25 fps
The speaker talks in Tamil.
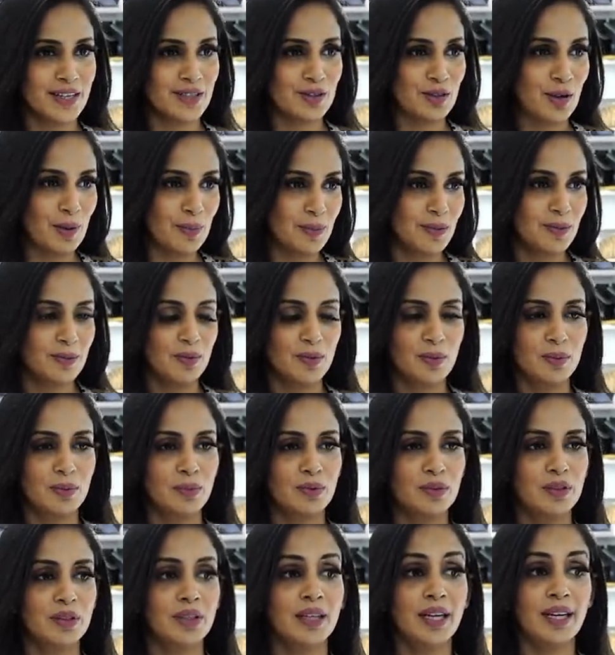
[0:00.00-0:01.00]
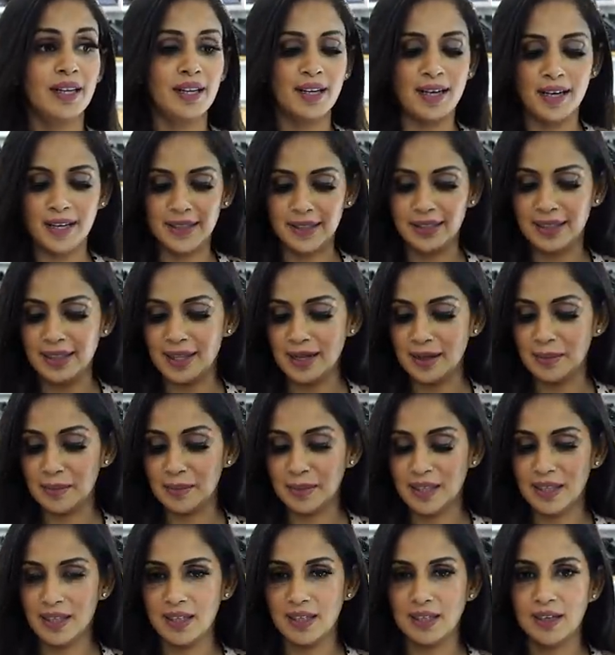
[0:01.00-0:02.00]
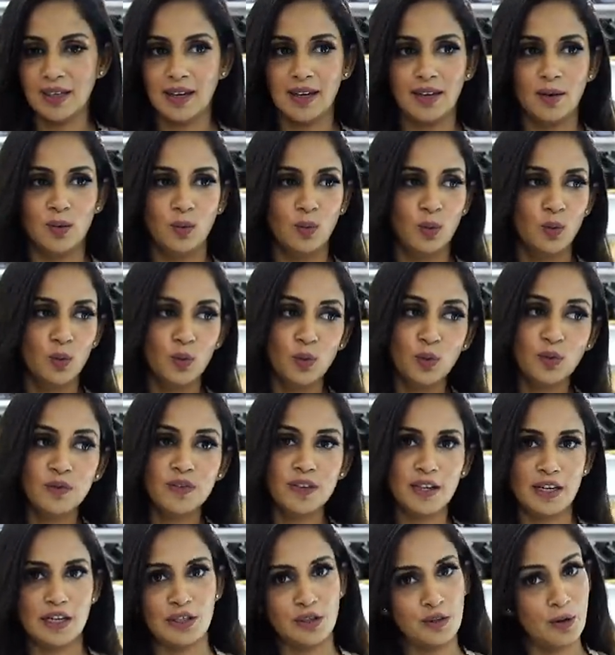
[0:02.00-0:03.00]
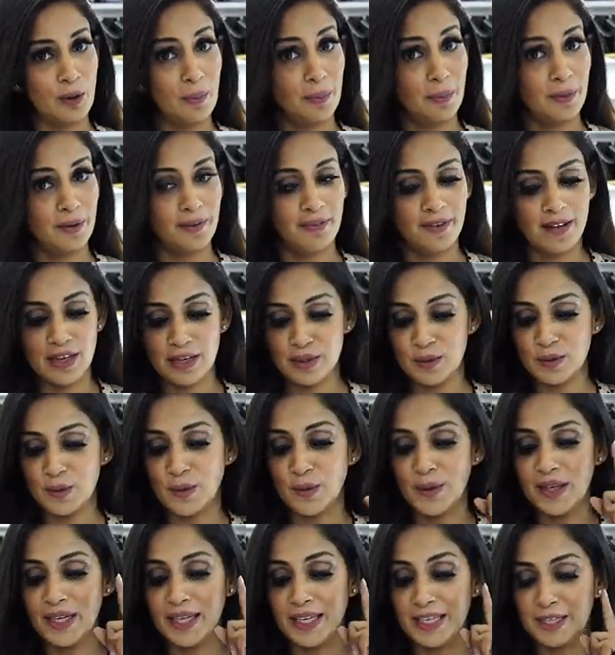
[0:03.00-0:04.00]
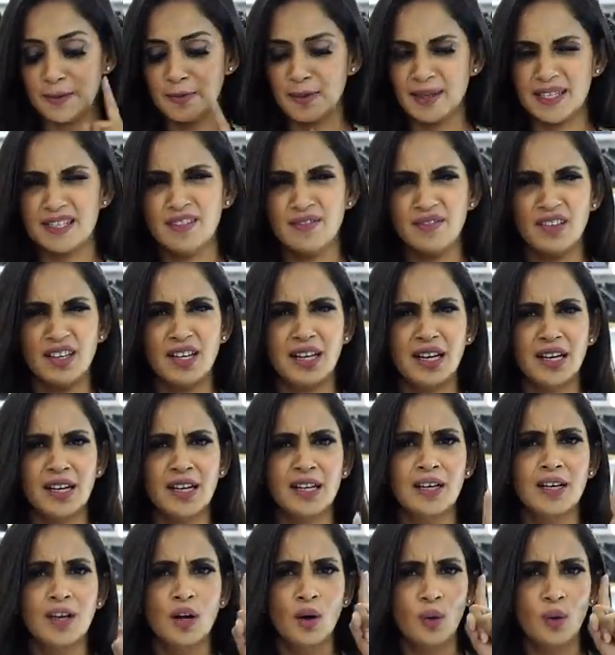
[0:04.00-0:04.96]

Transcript: நான் ஷாப்பிங் போகும்போது எனக்கு அறியாமையே நான் ஓவராக ஷாப் பண்ணுவேன் ஸோ இன்றைக்கி ஸ்பெசிஃபிக்காக